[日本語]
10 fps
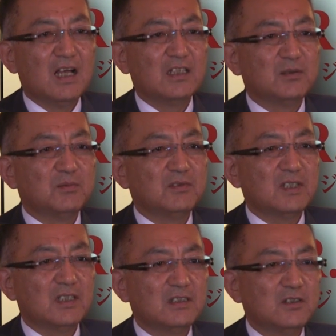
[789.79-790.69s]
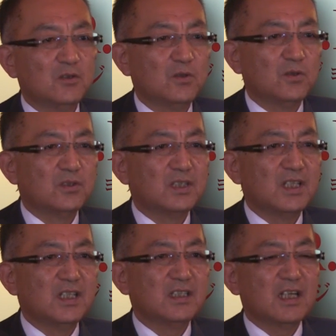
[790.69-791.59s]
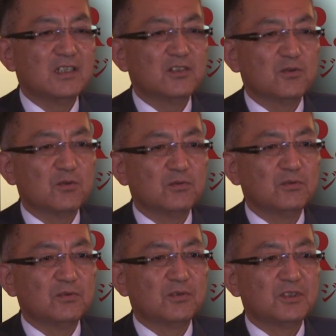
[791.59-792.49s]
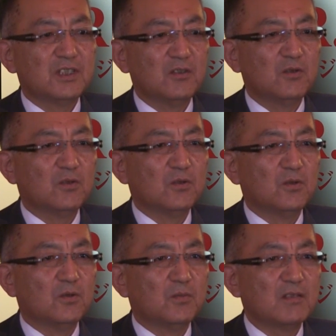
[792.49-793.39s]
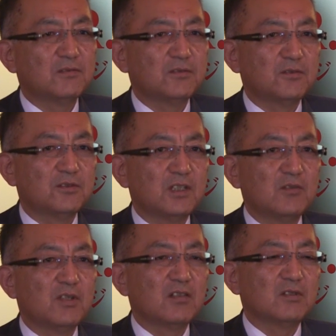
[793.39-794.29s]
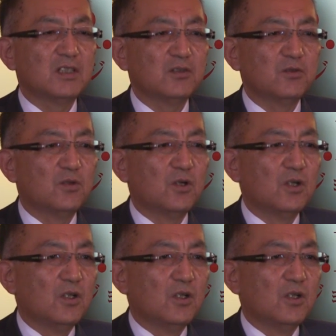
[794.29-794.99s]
自分たちの征夷大将軍としての幕府としての役割を